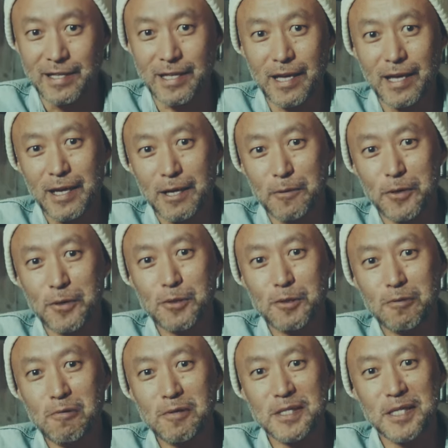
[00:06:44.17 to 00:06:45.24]
でこの
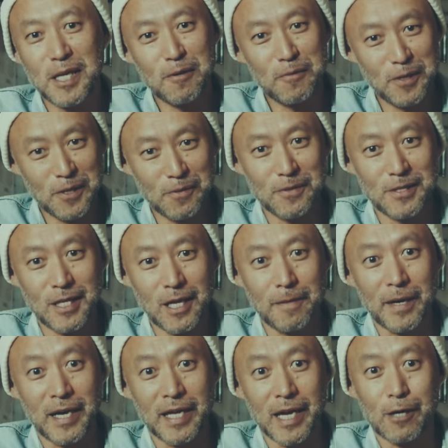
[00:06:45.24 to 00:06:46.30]
特性を利用し
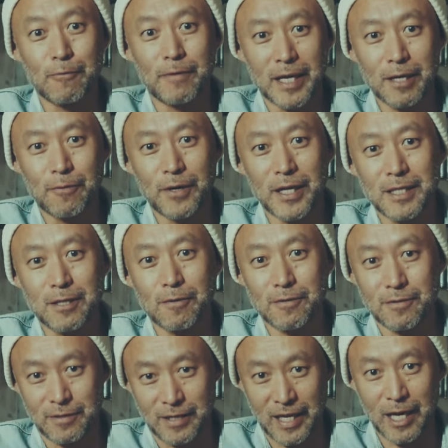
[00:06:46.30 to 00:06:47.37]
て、エアコンは、効率よ
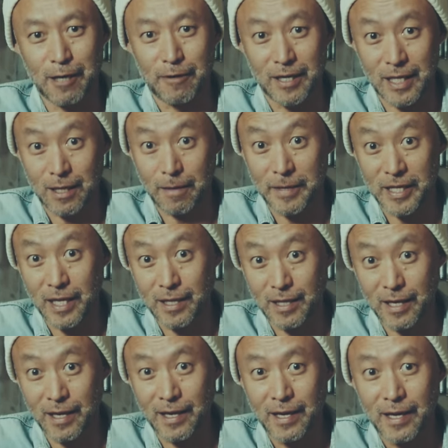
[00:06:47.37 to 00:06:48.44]
く部屋を温めてい
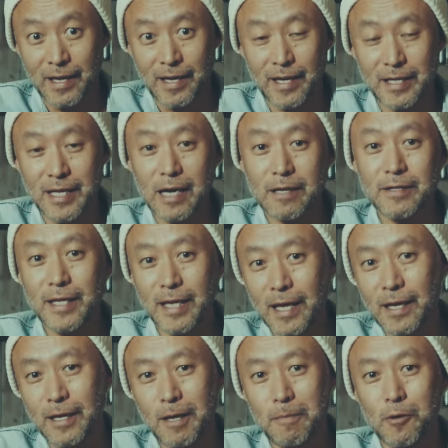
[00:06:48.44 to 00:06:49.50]
て、逆に
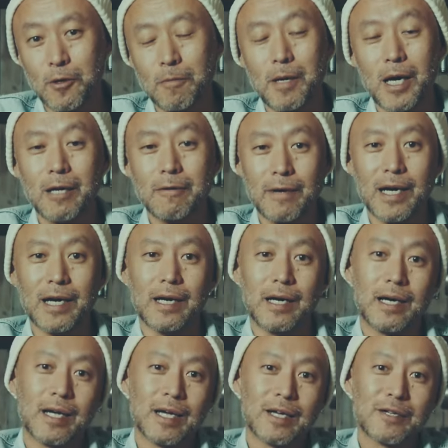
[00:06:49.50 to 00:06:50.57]
ね冷房の場合
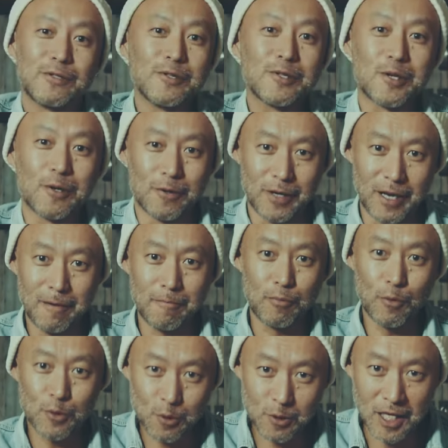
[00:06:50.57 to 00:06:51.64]
は空気を、
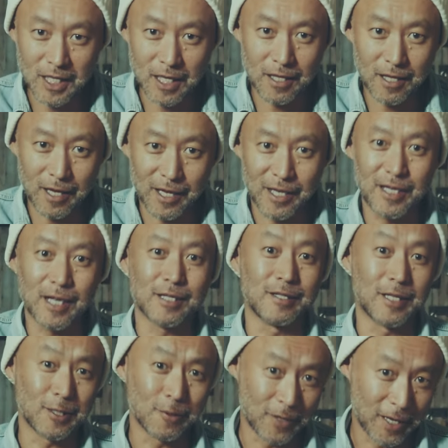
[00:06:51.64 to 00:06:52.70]
膨張させて冷やす
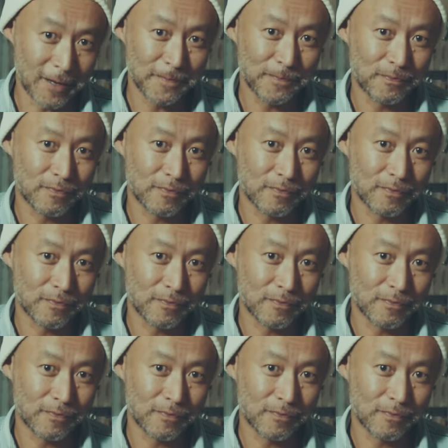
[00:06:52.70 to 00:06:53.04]
んですよね。